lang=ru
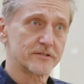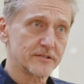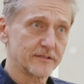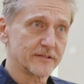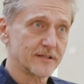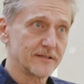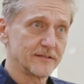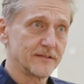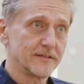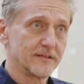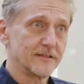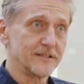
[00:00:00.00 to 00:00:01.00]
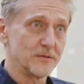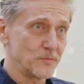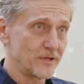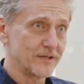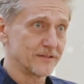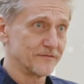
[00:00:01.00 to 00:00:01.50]
человек
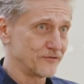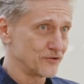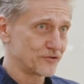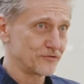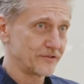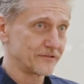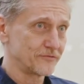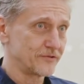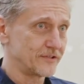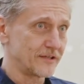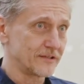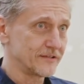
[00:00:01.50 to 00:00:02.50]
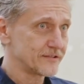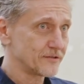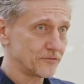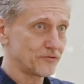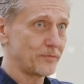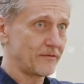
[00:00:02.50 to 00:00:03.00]
имеет высшую нервную деятельность,
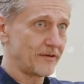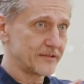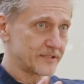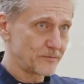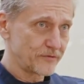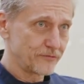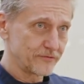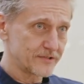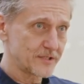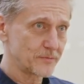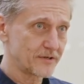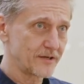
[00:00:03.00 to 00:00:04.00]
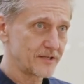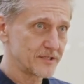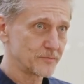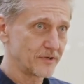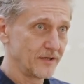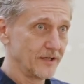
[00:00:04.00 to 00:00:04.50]
которая управляет всеми функциями
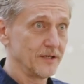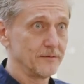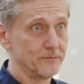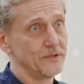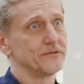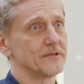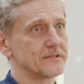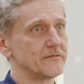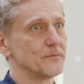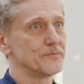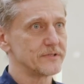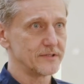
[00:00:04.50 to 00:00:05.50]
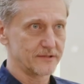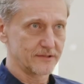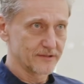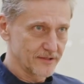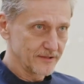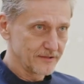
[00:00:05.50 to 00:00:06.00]
организма. Мы ее называем
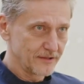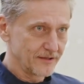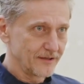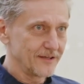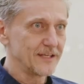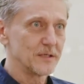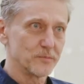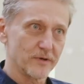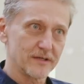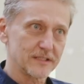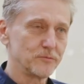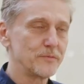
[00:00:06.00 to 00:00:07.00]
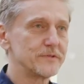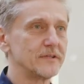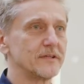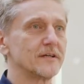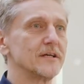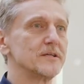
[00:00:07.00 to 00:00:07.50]
психика, и поэтому
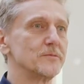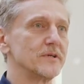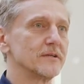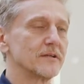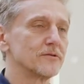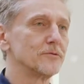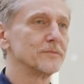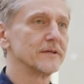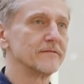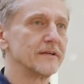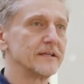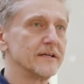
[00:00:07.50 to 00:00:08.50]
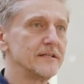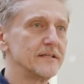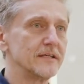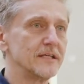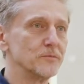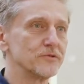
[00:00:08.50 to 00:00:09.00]
психика имеет огромное
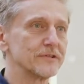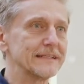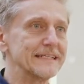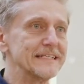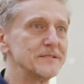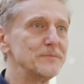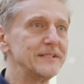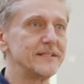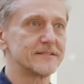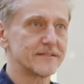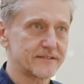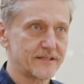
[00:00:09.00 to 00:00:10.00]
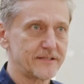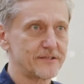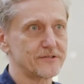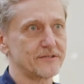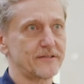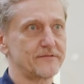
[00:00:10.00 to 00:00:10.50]
влияние и может изменить
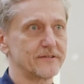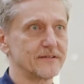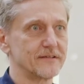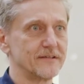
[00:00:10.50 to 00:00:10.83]
состояние человека.